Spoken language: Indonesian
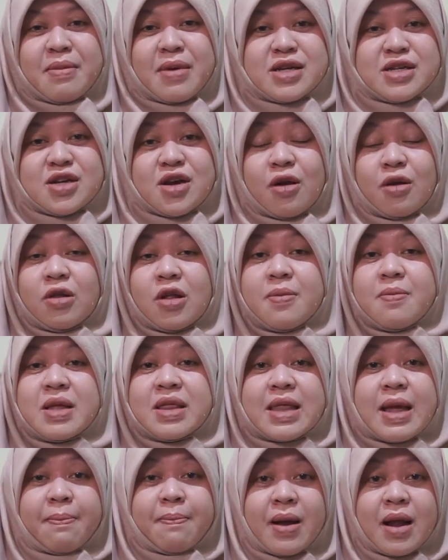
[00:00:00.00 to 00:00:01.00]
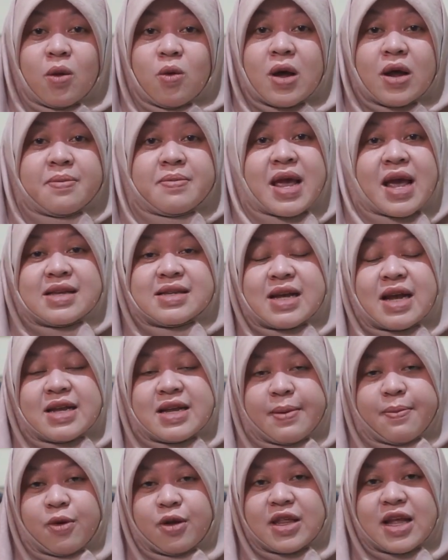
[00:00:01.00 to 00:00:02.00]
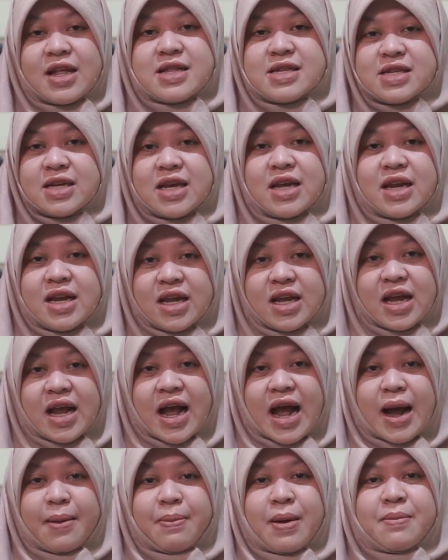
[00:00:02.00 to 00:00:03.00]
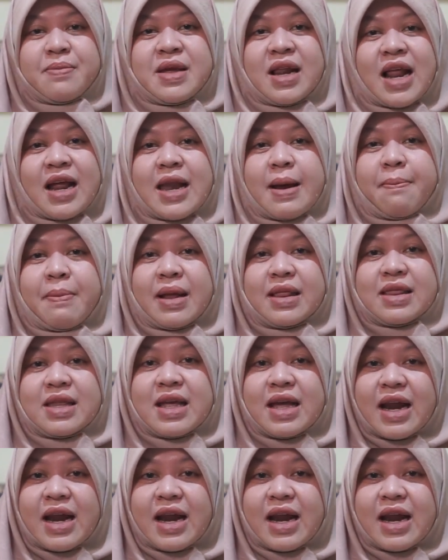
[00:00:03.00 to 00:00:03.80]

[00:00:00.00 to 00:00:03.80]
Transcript: Masya Allah betapa luar biasanya potensi ini apabila dapat